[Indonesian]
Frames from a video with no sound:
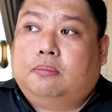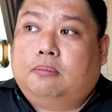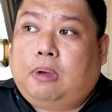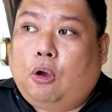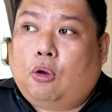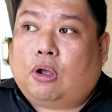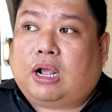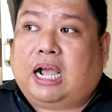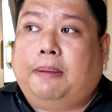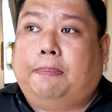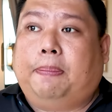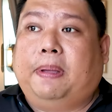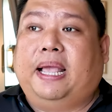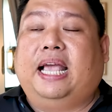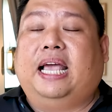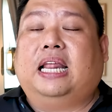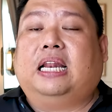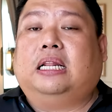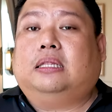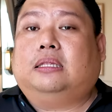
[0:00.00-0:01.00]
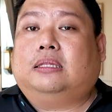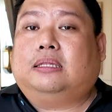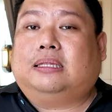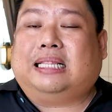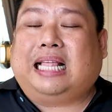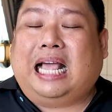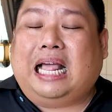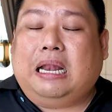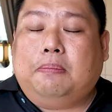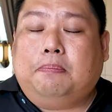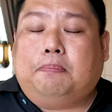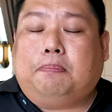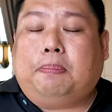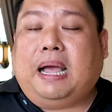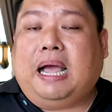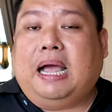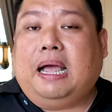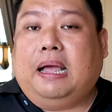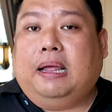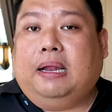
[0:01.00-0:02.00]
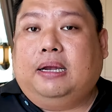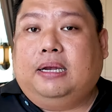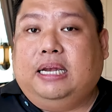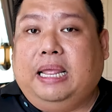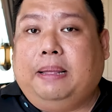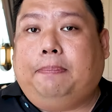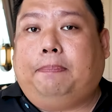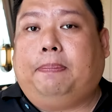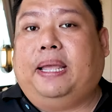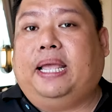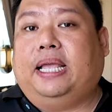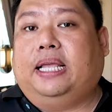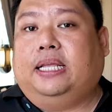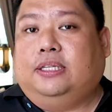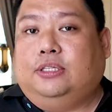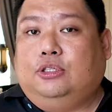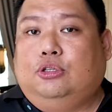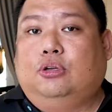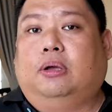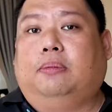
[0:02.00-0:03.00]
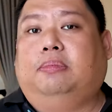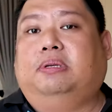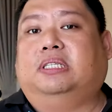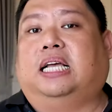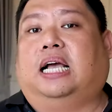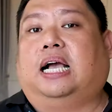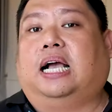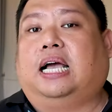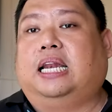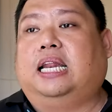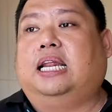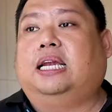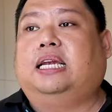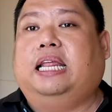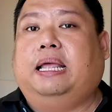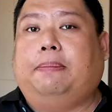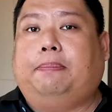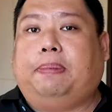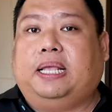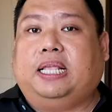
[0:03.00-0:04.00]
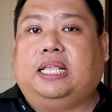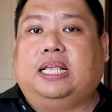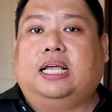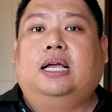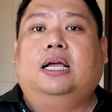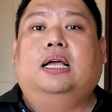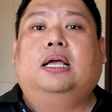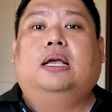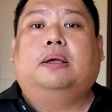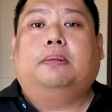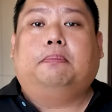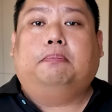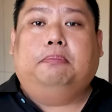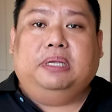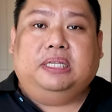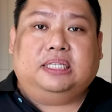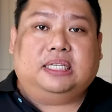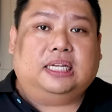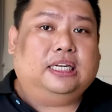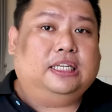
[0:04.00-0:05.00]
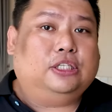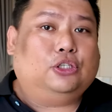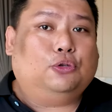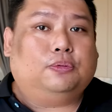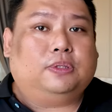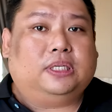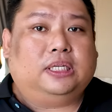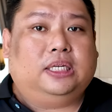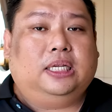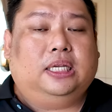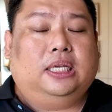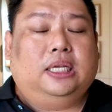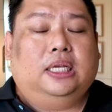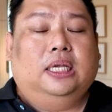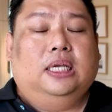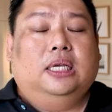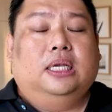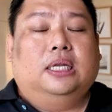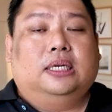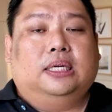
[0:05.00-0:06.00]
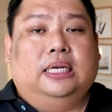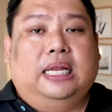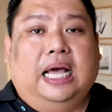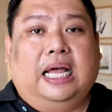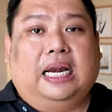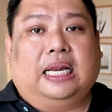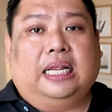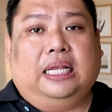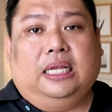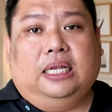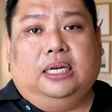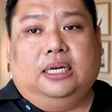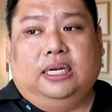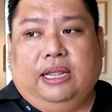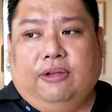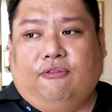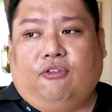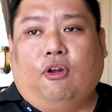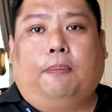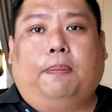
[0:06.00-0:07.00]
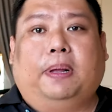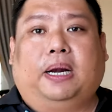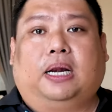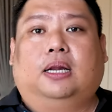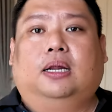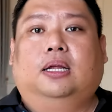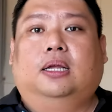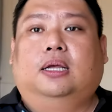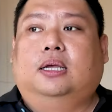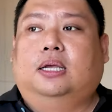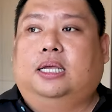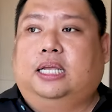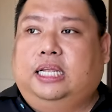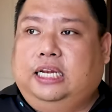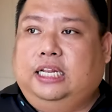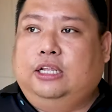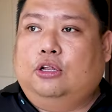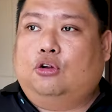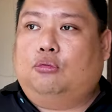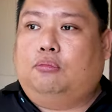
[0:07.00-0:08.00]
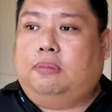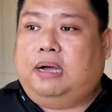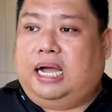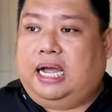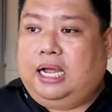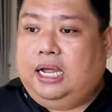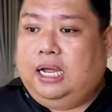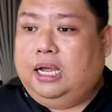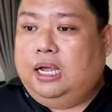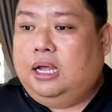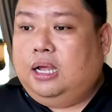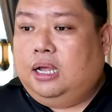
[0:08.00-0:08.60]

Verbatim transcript: mau KPR tanpa DP juga bisa karena DP-nya bisa disubsidi dari developer. Ini rumah